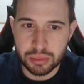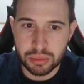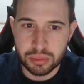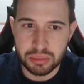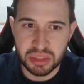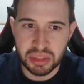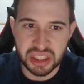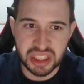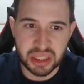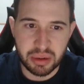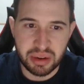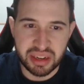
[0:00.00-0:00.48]

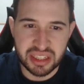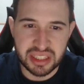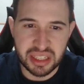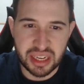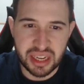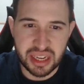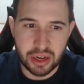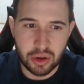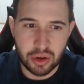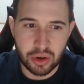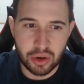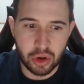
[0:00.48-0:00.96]
Pensaba que
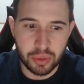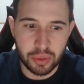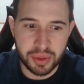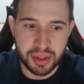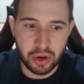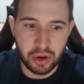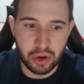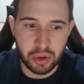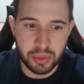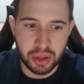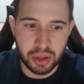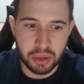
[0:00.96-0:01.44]
estaría con el orbe del
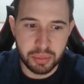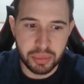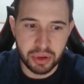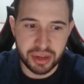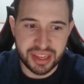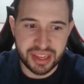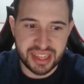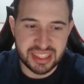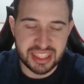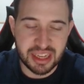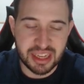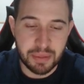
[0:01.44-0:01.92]
olvido
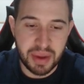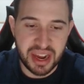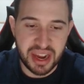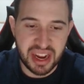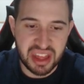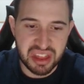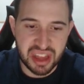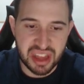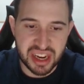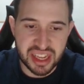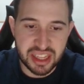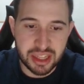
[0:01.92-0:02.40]
porque se
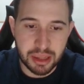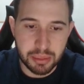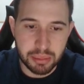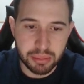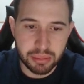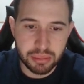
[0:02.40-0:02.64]
parece el ítem.